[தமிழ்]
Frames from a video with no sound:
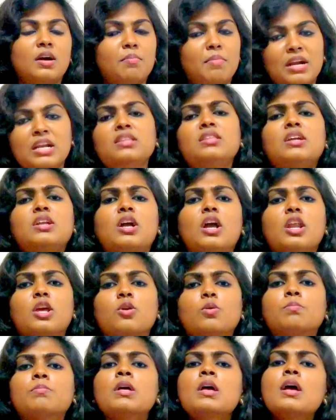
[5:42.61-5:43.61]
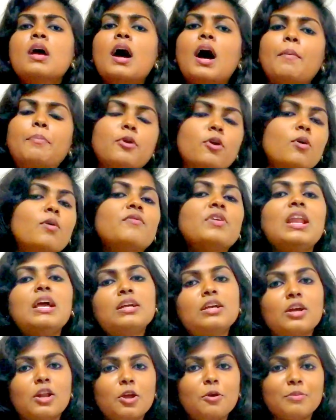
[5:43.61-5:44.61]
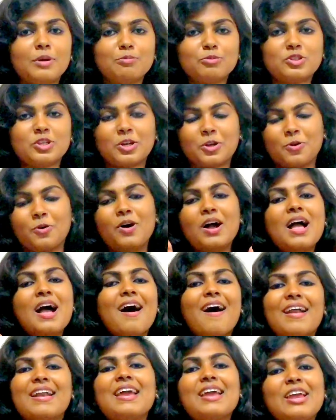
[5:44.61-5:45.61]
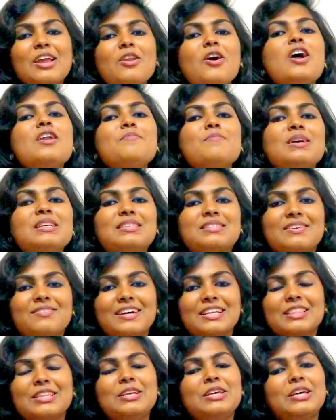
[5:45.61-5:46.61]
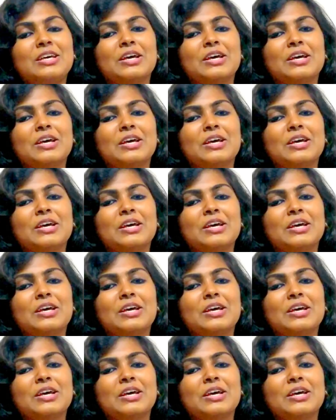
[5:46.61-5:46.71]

மனிதர்களையும் அப்புறம் விலங்குகளையும் அமைச்சிருக்கோம் ஆனா இலான் மஸ்க் வந்து